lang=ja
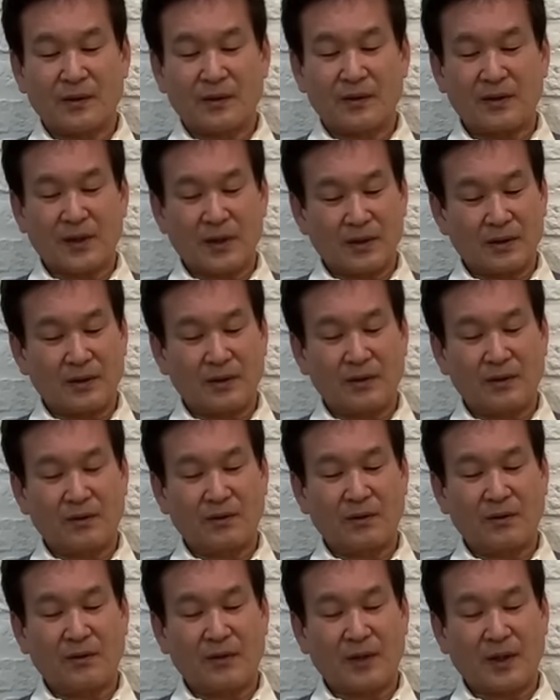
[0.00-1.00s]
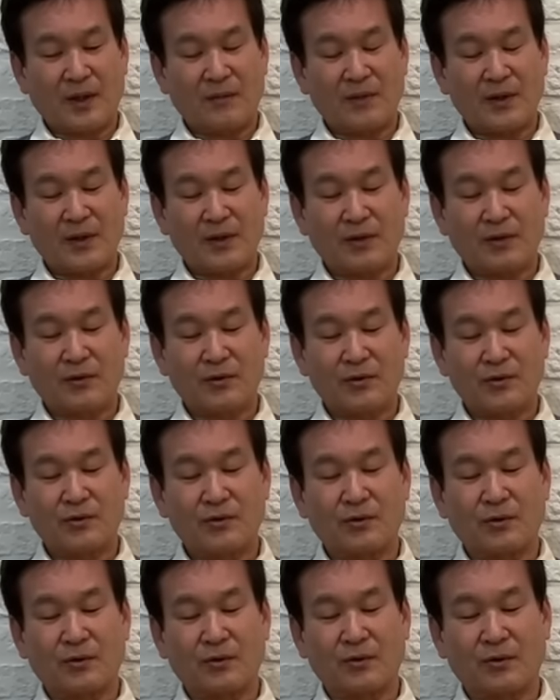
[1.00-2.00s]
最近のアメリカと
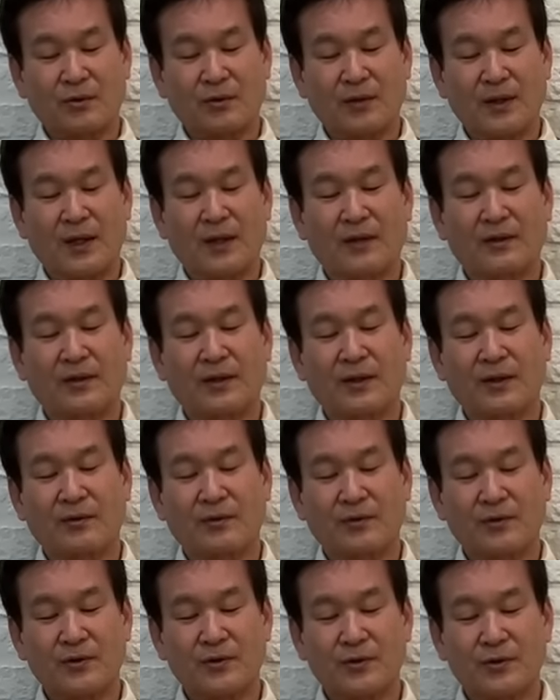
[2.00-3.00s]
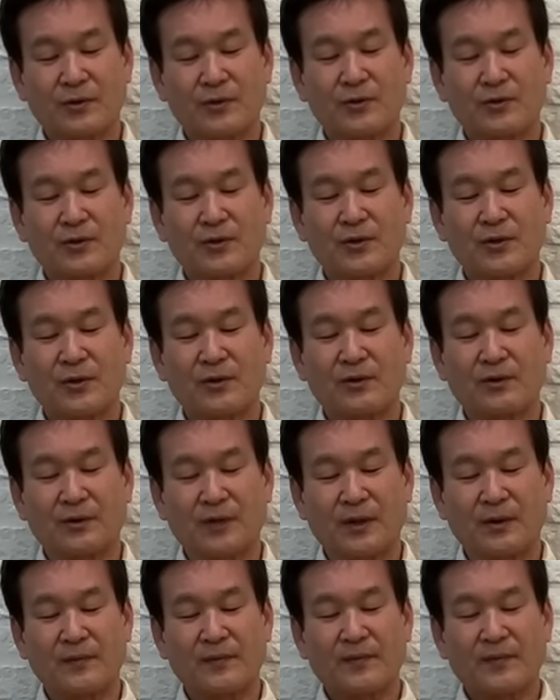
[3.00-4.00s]
中国との関係を象徴しているよう
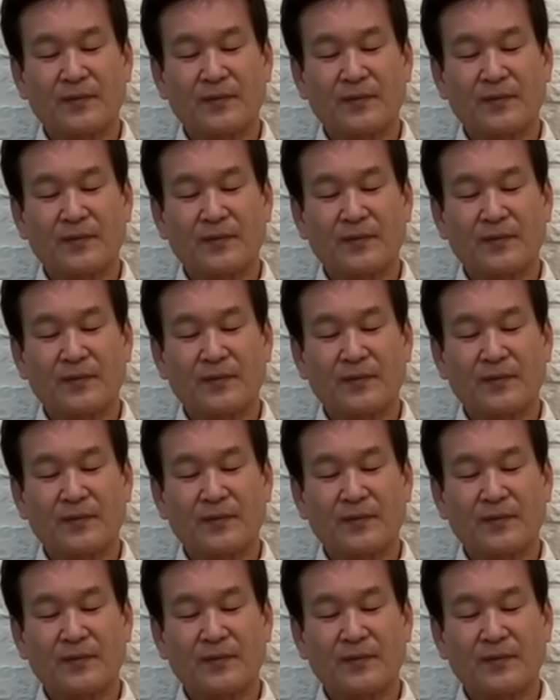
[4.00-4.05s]
な、